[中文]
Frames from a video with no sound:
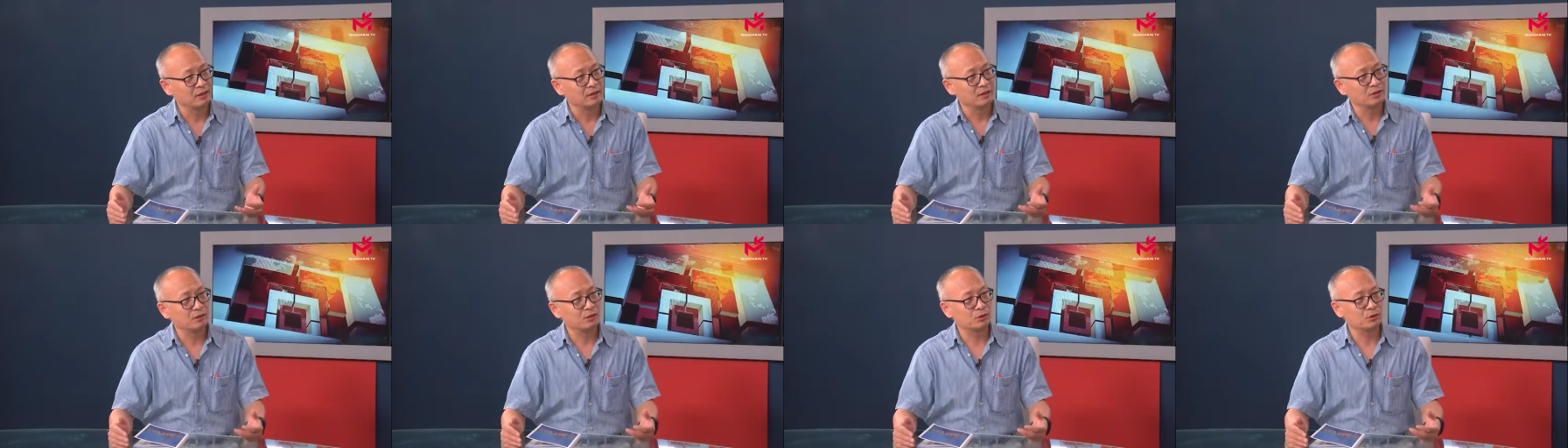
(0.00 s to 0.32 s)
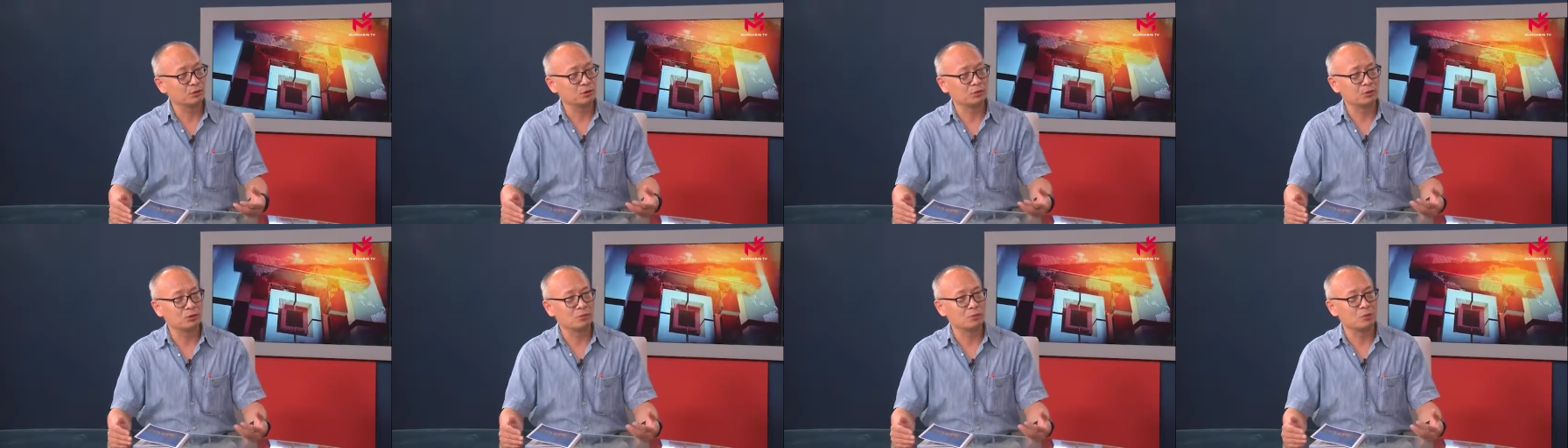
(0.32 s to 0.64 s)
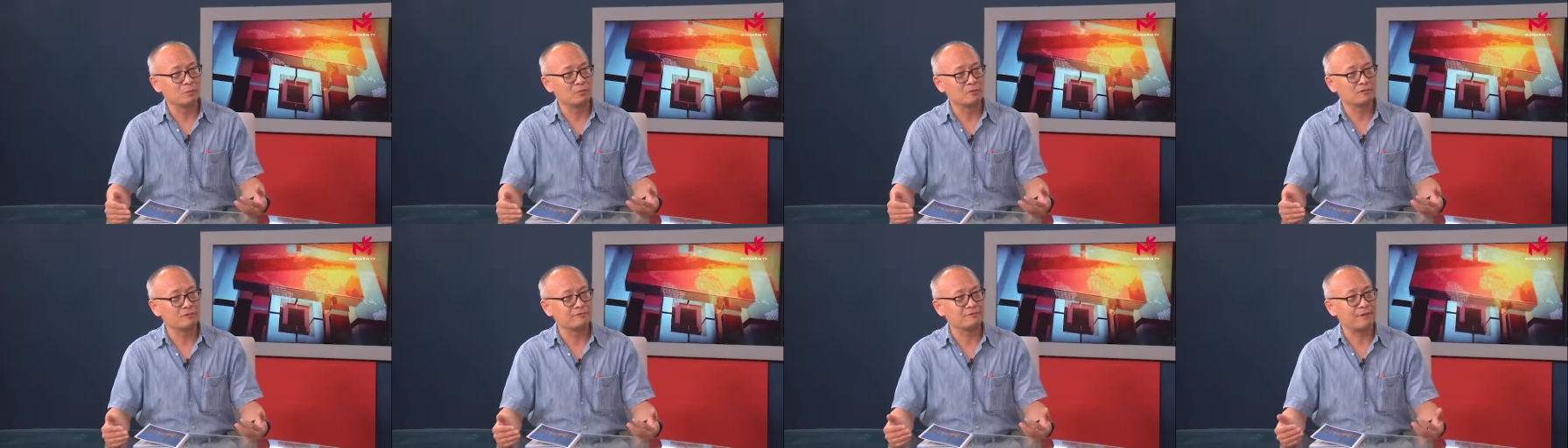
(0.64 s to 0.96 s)
那时候呢，我
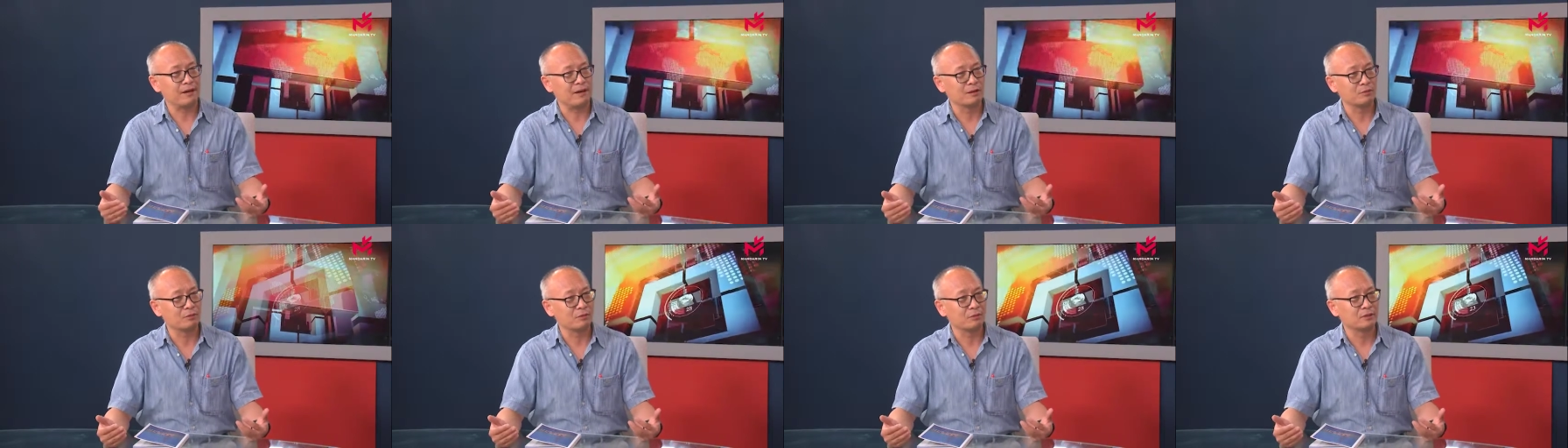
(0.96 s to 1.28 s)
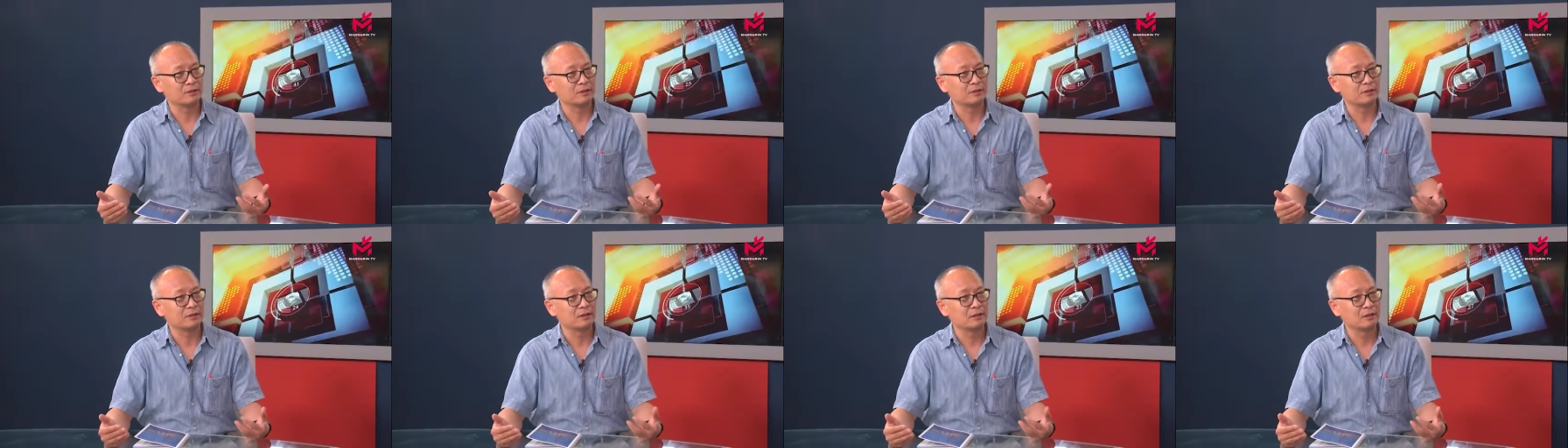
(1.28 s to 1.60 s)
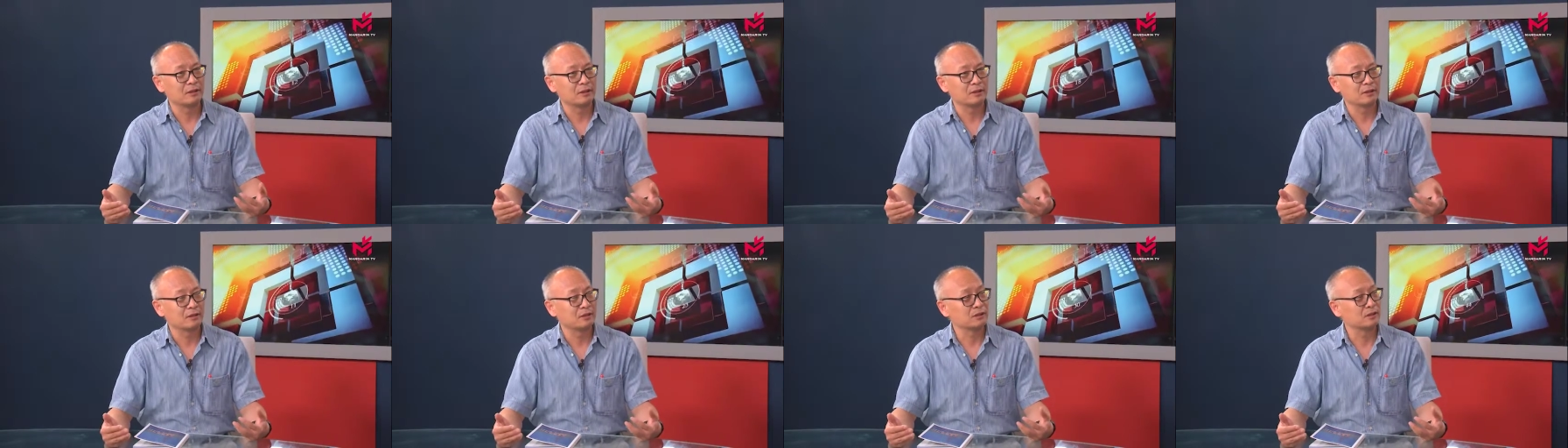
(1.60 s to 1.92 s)
们法国呢
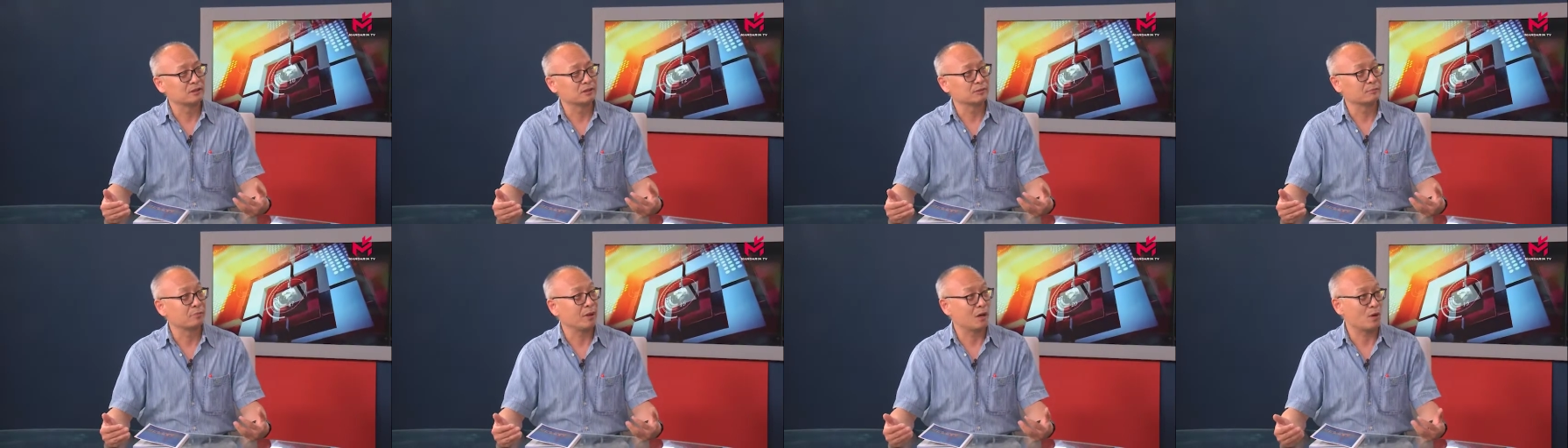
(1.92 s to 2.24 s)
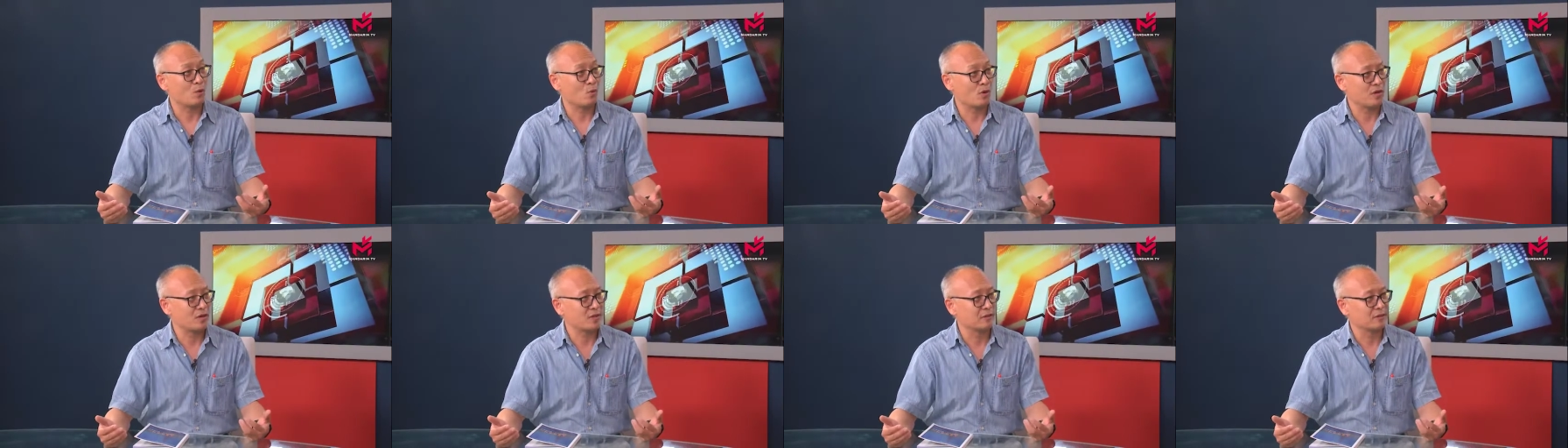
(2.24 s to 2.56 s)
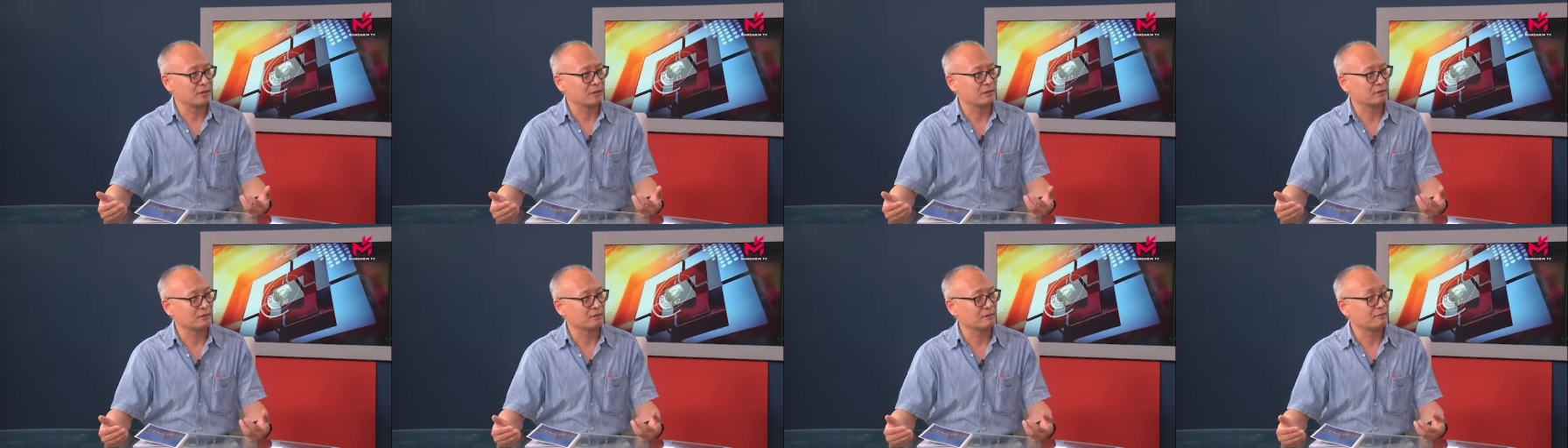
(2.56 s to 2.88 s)
是旁观
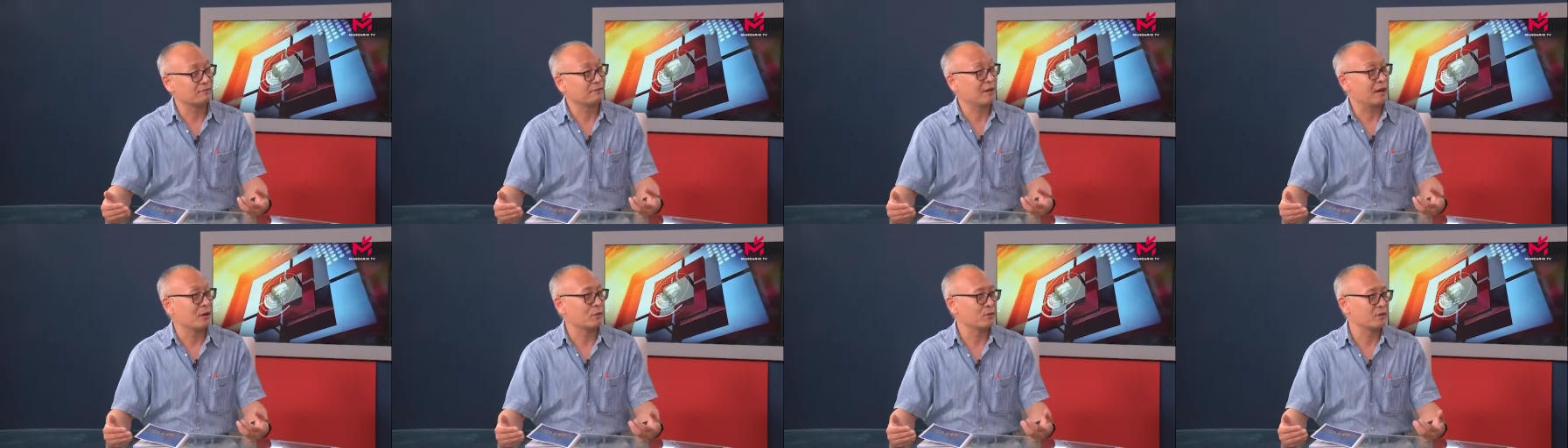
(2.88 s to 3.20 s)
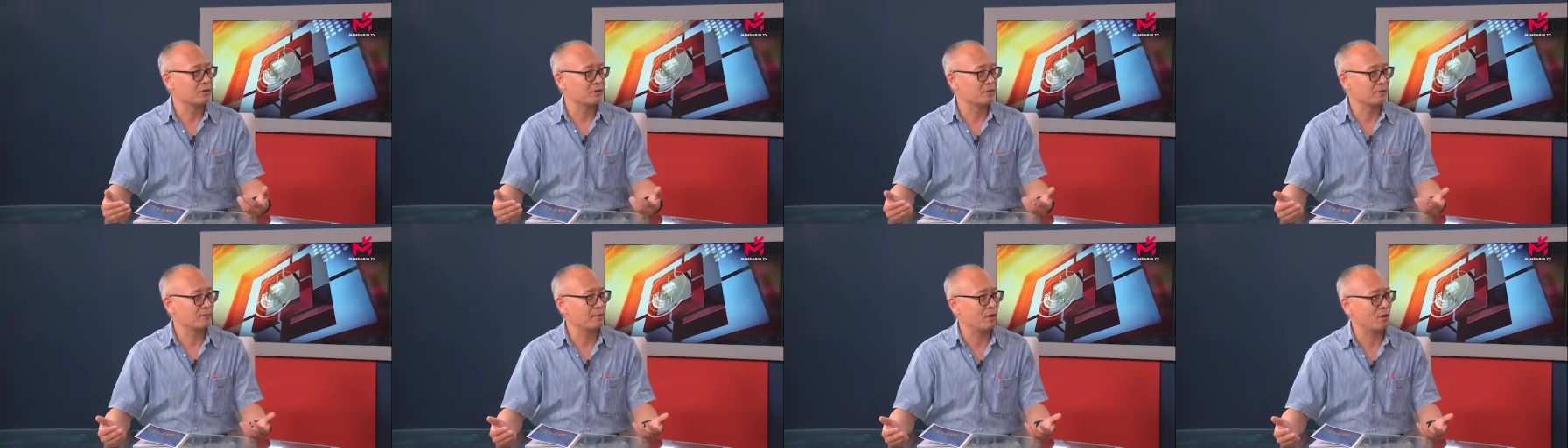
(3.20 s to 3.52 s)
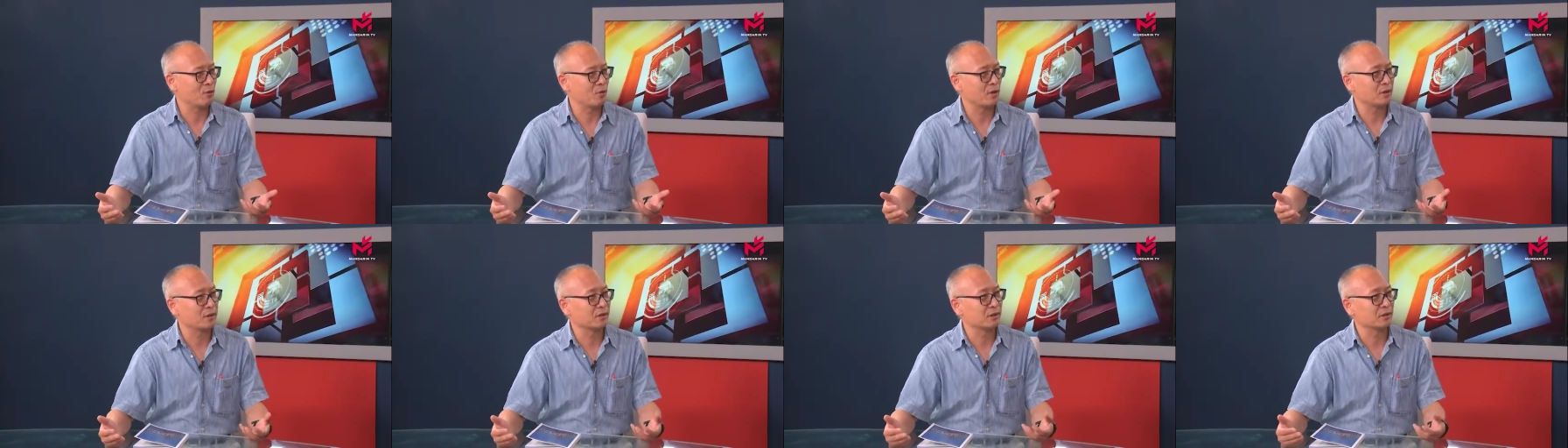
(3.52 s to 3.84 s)
者，法国人是
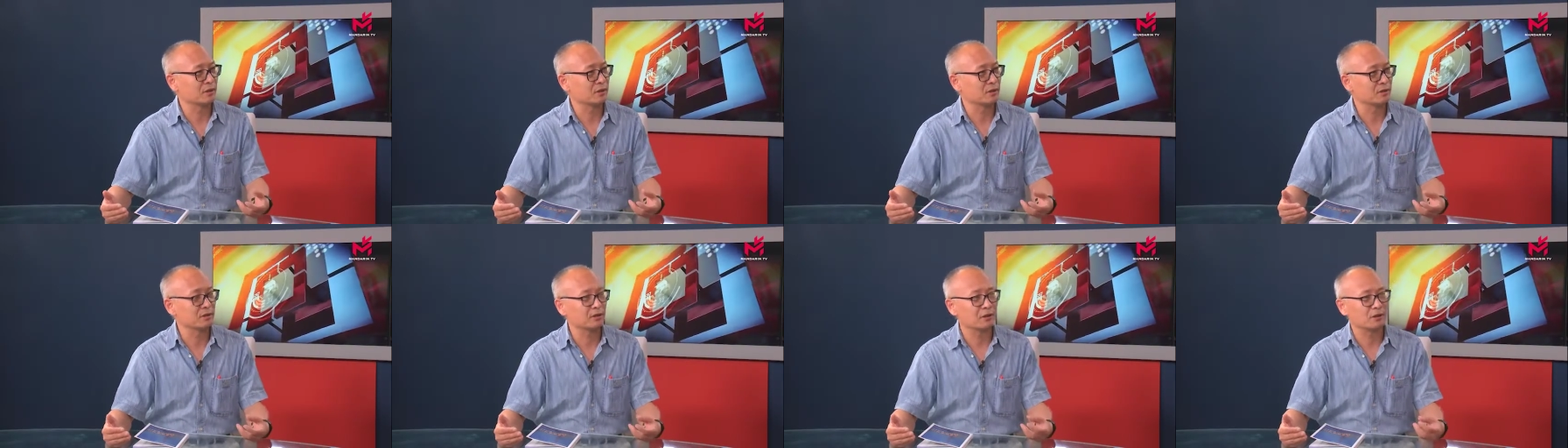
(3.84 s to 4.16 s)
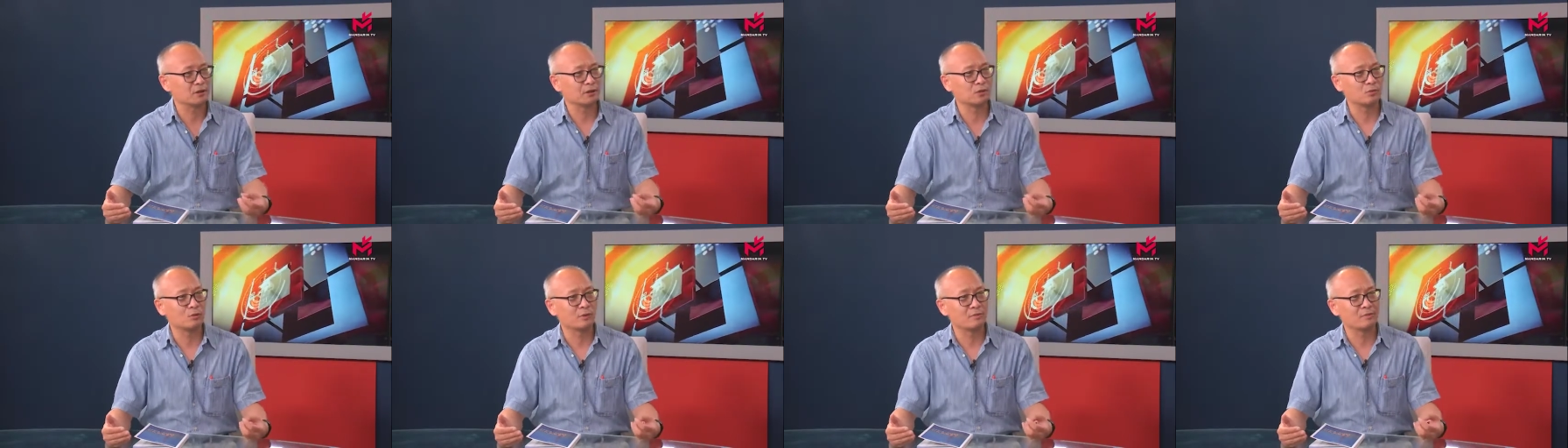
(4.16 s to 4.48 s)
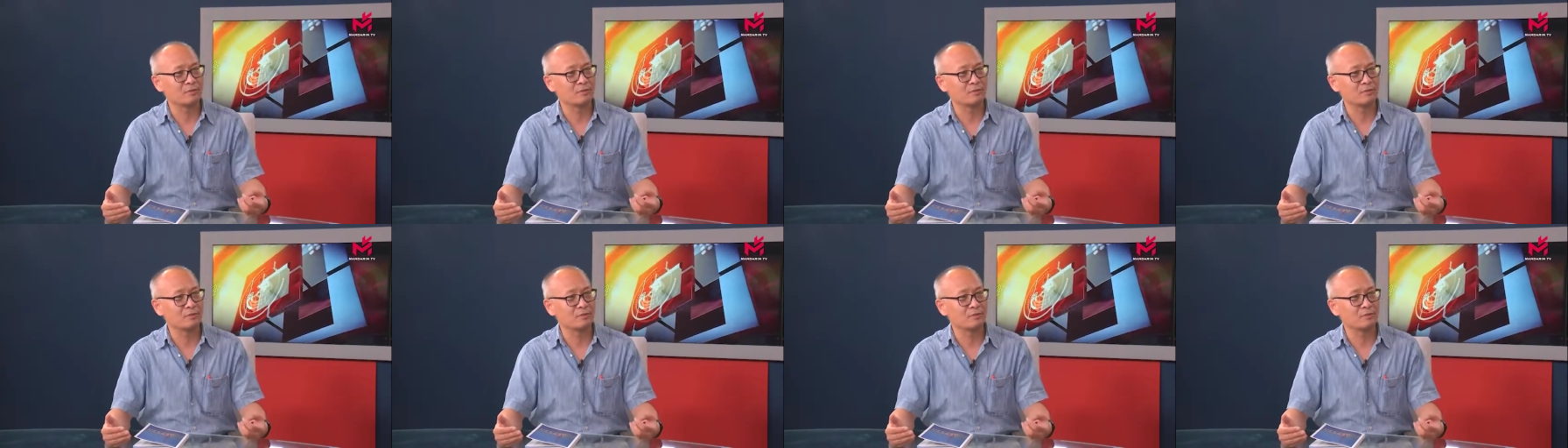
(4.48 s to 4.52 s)
旁观者。时是我们